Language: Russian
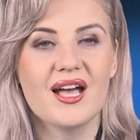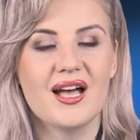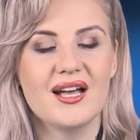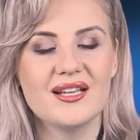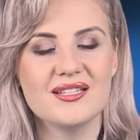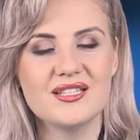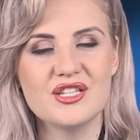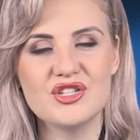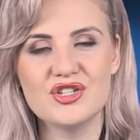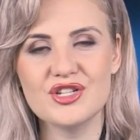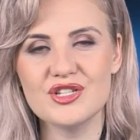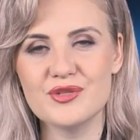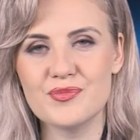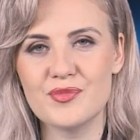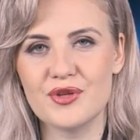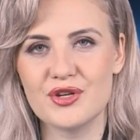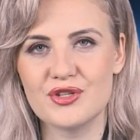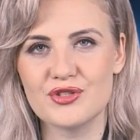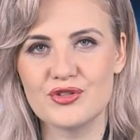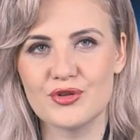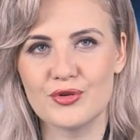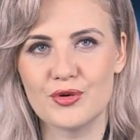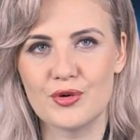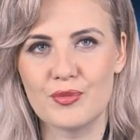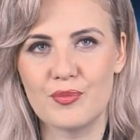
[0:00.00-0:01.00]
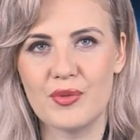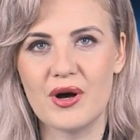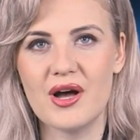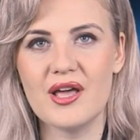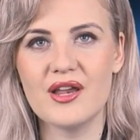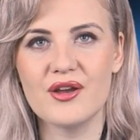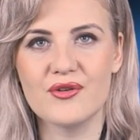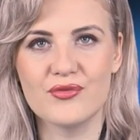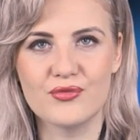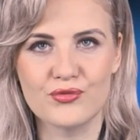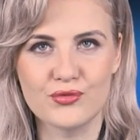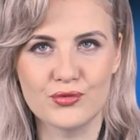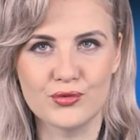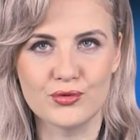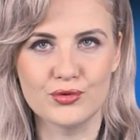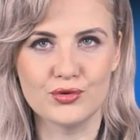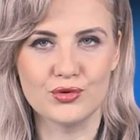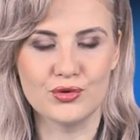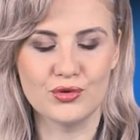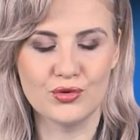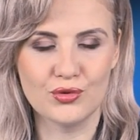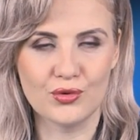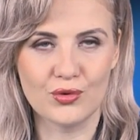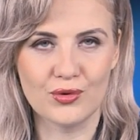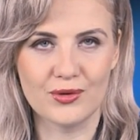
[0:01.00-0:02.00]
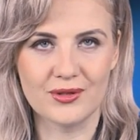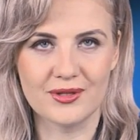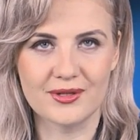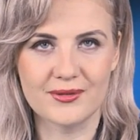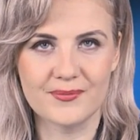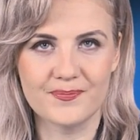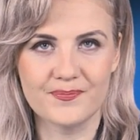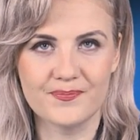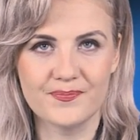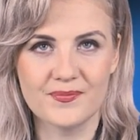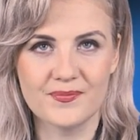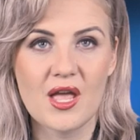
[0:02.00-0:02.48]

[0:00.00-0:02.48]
А сейчас перейдем к паре фунт-доллар.